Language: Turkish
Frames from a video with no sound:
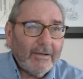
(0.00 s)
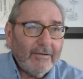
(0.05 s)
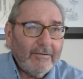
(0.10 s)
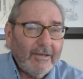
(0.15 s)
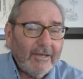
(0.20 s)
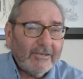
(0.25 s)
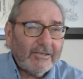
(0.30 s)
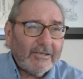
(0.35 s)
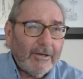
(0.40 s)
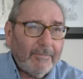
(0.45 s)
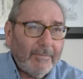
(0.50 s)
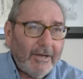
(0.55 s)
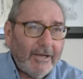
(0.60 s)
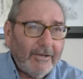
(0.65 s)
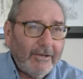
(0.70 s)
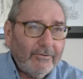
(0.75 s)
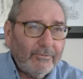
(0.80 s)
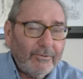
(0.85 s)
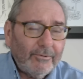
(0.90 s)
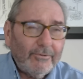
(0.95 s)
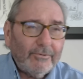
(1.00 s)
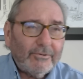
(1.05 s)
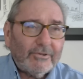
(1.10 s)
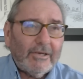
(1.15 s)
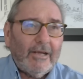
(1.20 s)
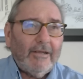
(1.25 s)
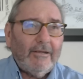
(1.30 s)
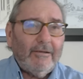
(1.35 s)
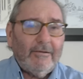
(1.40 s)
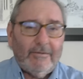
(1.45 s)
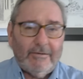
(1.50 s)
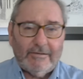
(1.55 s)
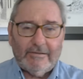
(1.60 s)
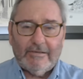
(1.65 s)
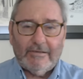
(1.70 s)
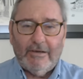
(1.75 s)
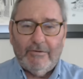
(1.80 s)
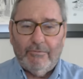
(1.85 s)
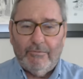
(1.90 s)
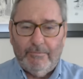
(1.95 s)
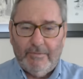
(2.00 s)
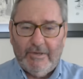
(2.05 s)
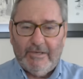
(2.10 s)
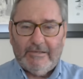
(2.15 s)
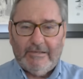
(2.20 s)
Ne zaman ulusal savunma